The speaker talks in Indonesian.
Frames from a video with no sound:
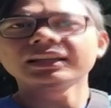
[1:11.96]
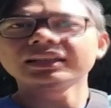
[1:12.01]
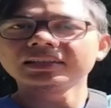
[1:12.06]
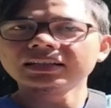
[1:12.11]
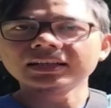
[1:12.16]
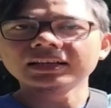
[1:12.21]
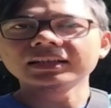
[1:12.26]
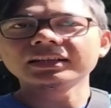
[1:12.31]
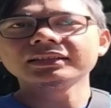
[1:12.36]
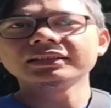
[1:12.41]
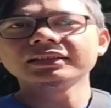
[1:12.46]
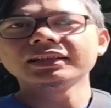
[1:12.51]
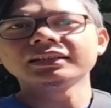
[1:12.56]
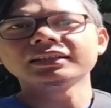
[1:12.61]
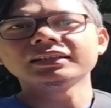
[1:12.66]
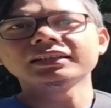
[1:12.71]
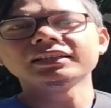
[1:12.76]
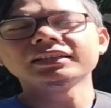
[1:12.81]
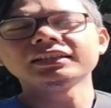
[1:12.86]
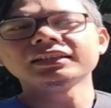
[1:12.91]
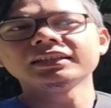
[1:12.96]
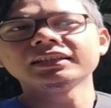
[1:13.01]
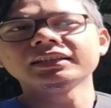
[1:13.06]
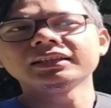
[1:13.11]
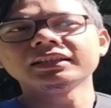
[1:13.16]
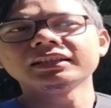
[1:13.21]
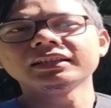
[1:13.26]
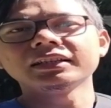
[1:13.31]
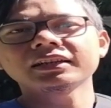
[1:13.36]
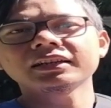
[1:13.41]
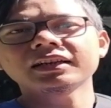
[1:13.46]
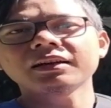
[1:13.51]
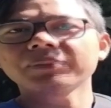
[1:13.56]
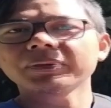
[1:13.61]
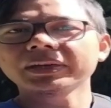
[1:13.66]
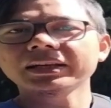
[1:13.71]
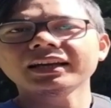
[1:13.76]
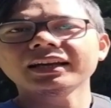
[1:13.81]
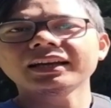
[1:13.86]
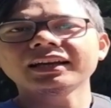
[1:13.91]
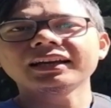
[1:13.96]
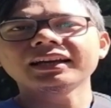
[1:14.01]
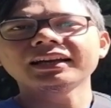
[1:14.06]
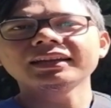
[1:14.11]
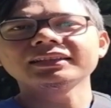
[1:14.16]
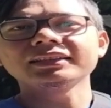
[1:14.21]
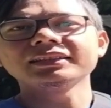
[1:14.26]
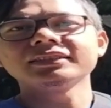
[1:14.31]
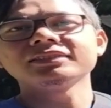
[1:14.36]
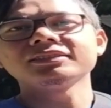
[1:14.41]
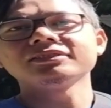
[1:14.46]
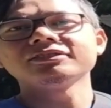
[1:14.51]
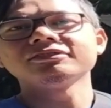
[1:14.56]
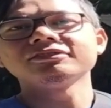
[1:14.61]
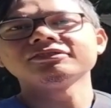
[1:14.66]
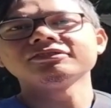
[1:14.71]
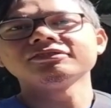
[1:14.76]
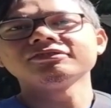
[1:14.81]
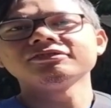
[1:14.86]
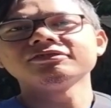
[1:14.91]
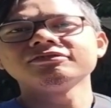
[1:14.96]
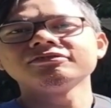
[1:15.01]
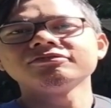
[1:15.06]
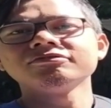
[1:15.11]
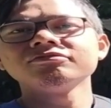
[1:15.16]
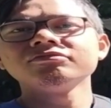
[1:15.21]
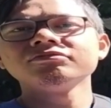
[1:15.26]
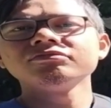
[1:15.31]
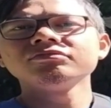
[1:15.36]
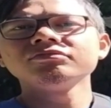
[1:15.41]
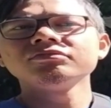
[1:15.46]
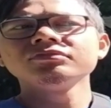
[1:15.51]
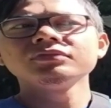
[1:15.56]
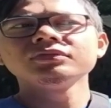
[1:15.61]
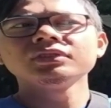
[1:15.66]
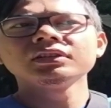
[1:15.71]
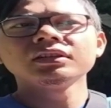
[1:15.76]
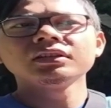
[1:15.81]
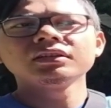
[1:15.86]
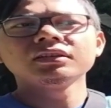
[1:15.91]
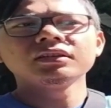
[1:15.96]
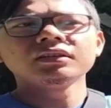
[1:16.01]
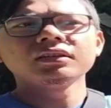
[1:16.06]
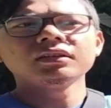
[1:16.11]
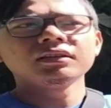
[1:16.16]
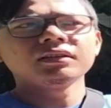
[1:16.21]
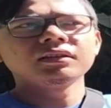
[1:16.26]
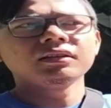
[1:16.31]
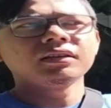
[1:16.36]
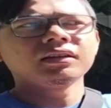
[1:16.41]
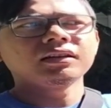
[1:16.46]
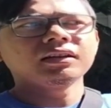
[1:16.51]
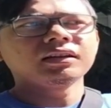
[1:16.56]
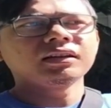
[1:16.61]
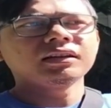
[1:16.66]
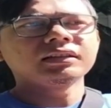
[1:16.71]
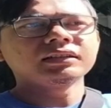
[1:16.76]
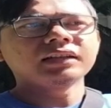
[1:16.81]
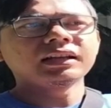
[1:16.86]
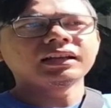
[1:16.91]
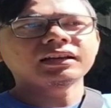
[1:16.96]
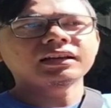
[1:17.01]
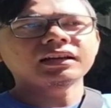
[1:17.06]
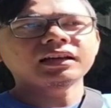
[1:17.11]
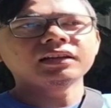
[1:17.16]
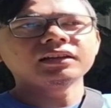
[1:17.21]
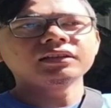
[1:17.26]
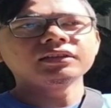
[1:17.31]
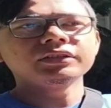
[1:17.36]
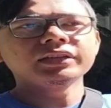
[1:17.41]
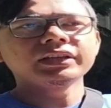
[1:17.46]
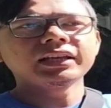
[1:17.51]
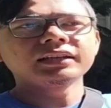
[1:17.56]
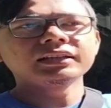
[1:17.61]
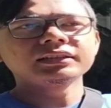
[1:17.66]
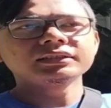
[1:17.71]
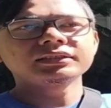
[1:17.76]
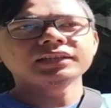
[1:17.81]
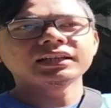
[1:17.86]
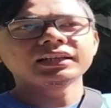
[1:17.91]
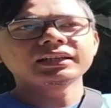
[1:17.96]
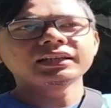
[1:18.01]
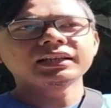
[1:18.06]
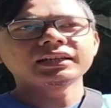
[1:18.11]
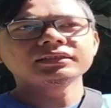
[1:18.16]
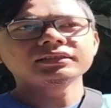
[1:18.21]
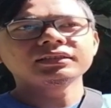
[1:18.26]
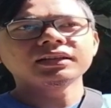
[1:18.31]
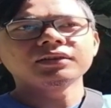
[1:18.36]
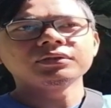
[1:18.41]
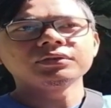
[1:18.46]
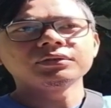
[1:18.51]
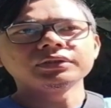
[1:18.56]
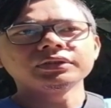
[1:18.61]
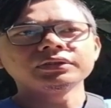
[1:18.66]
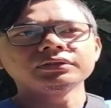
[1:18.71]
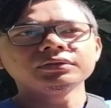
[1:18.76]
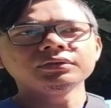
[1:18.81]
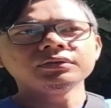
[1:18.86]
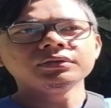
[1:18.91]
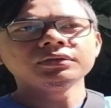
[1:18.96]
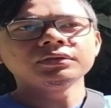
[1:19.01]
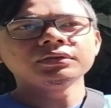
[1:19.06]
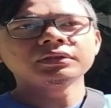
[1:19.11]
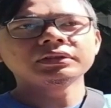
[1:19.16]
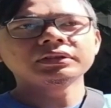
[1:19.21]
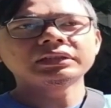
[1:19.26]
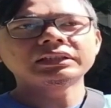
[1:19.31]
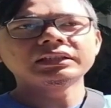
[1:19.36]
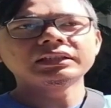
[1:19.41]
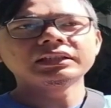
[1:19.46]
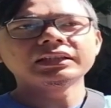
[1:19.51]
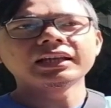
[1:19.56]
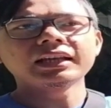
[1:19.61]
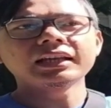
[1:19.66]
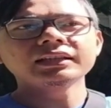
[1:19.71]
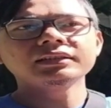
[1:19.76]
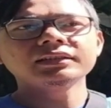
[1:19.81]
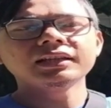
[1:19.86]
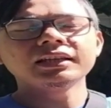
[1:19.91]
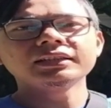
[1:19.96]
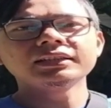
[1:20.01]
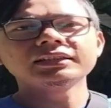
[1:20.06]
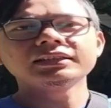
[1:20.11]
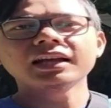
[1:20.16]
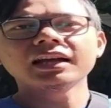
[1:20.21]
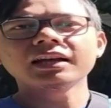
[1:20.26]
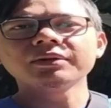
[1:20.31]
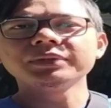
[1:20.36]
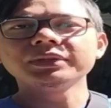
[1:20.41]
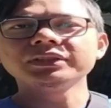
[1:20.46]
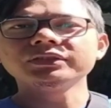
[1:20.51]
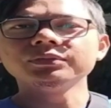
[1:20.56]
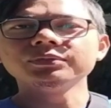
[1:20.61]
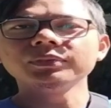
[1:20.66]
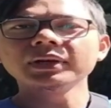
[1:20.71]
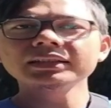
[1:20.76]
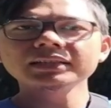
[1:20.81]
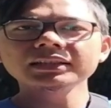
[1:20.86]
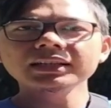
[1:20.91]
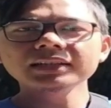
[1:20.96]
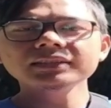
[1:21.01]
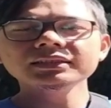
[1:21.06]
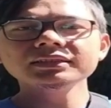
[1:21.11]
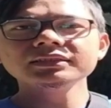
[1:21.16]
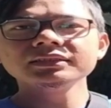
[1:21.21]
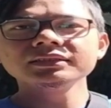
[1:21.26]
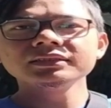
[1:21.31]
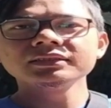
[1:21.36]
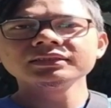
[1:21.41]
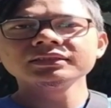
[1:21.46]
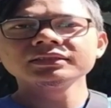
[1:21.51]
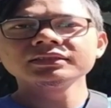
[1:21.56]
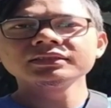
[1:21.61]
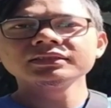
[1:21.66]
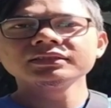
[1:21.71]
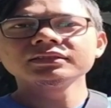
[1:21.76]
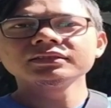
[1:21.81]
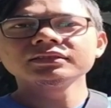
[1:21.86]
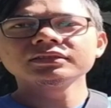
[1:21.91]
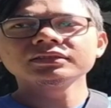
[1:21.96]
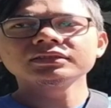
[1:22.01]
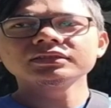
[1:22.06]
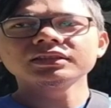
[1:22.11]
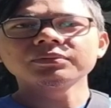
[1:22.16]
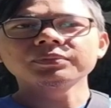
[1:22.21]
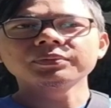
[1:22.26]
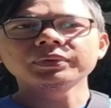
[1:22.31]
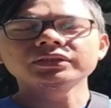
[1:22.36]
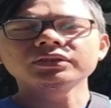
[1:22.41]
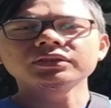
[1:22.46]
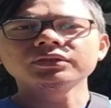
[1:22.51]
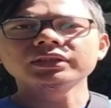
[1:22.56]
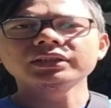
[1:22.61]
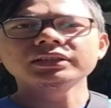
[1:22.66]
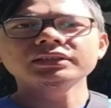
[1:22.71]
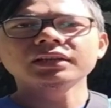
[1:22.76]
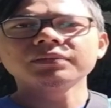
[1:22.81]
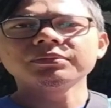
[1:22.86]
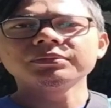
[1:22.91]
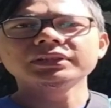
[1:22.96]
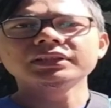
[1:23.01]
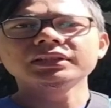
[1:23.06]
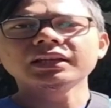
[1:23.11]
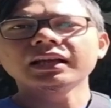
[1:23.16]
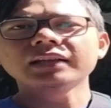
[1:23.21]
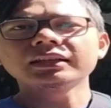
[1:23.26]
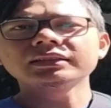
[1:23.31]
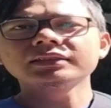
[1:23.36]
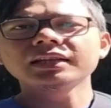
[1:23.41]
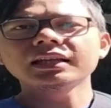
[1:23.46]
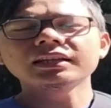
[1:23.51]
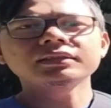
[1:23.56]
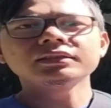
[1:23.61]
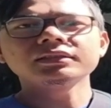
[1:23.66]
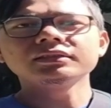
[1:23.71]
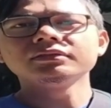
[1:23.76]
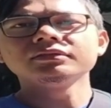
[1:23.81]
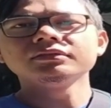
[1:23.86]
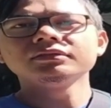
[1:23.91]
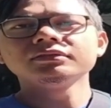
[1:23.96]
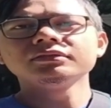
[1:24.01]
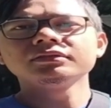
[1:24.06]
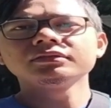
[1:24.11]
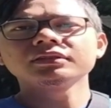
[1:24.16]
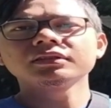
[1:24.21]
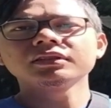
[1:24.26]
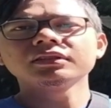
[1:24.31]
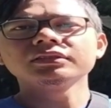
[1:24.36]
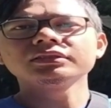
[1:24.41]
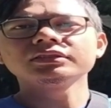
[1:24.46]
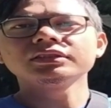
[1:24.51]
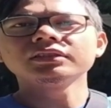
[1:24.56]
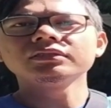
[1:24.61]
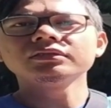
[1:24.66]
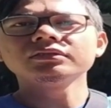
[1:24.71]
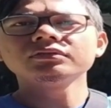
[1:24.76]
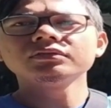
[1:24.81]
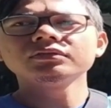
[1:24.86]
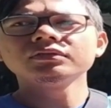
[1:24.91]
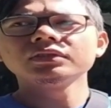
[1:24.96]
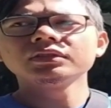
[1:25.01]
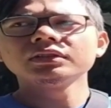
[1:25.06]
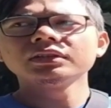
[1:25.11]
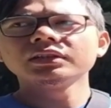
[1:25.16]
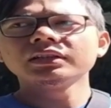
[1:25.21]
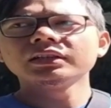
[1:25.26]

ada dari KPK. Hmm, berapa lama pemeriksaan penggeledahan? Nah, kalau yang saya tahu itu lihat dari sehabis jumatan sampai sampai sore sampai asar gitu berapa orang satu